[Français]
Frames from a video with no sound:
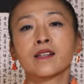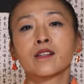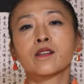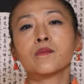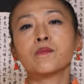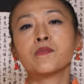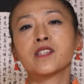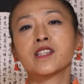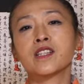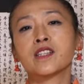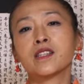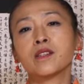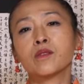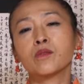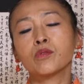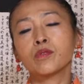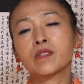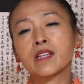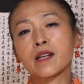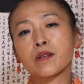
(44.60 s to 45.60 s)
Comme j'ai dit,
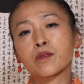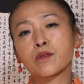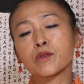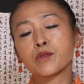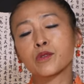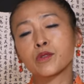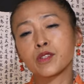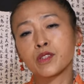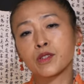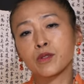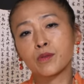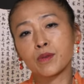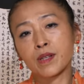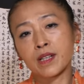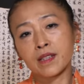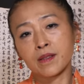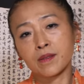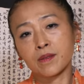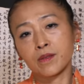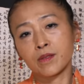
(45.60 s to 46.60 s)
toute la culture
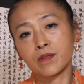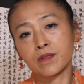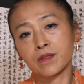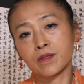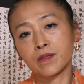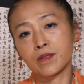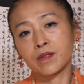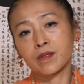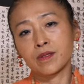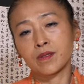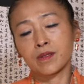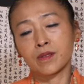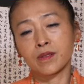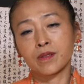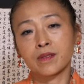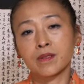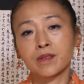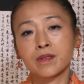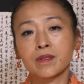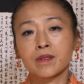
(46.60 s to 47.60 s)
chinoise,
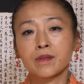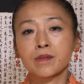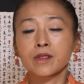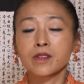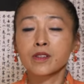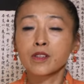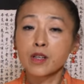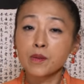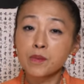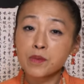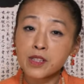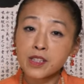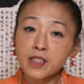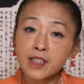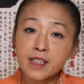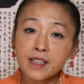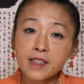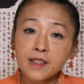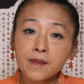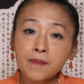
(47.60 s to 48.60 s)
comme j'ai
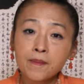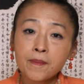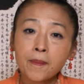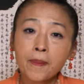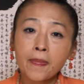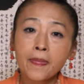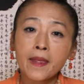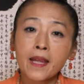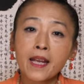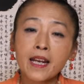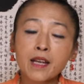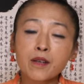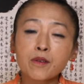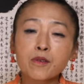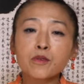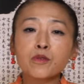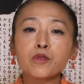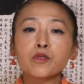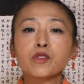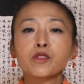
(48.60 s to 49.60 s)
dit, la
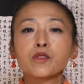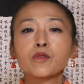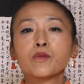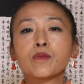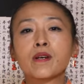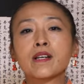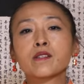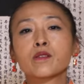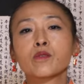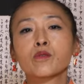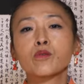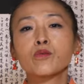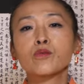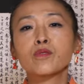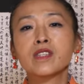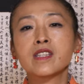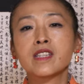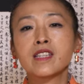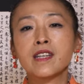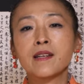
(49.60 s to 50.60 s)
culture chinoise
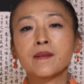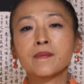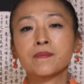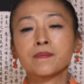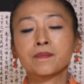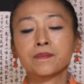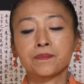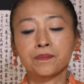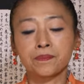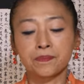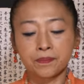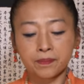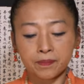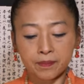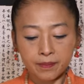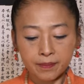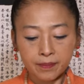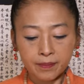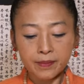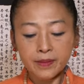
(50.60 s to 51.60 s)
contient
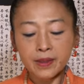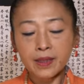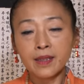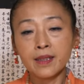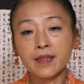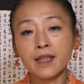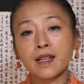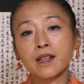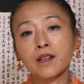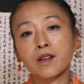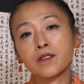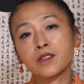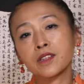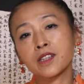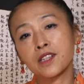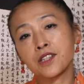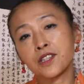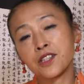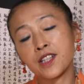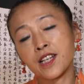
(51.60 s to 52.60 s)
la grande
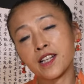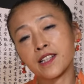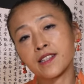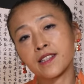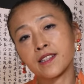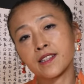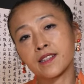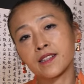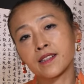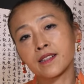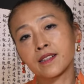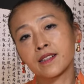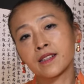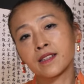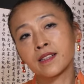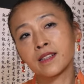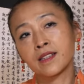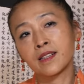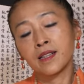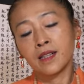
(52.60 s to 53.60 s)
richesse.
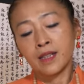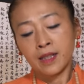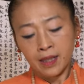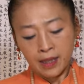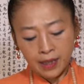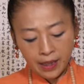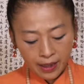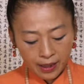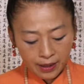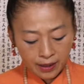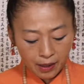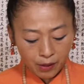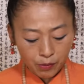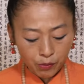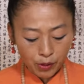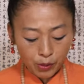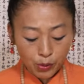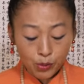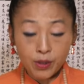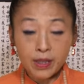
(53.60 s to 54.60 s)
Et dans la
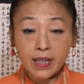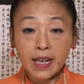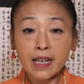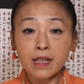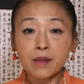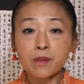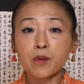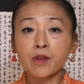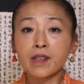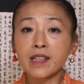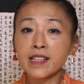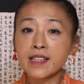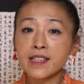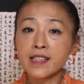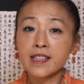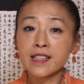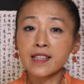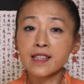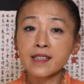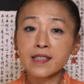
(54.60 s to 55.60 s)
voie du calme, on
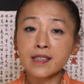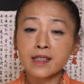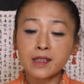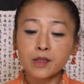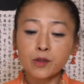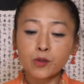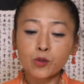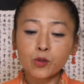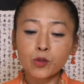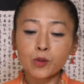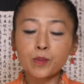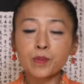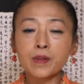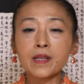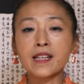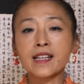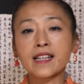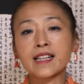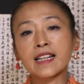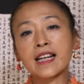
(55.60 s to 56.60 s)
essaie de regrouper
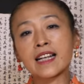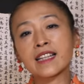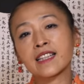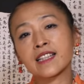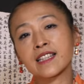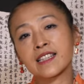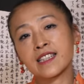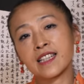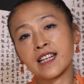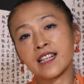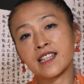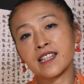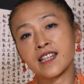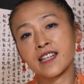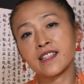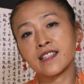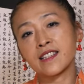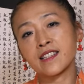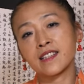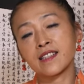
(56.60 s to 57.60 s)
les quatre
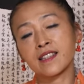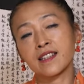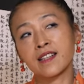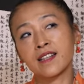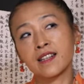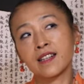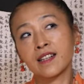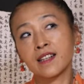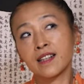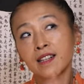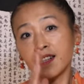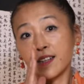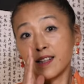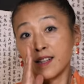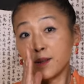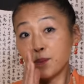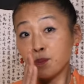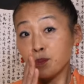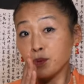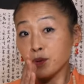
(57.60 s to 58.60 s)
sagesses
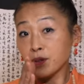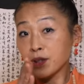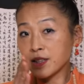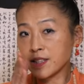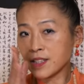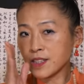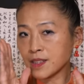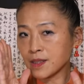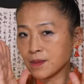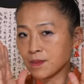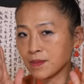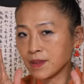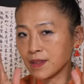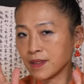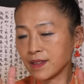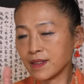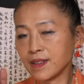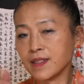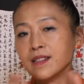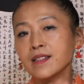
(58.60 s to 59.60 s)
le bouddhisme,
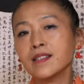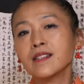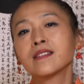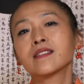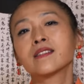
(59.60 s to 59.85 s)
le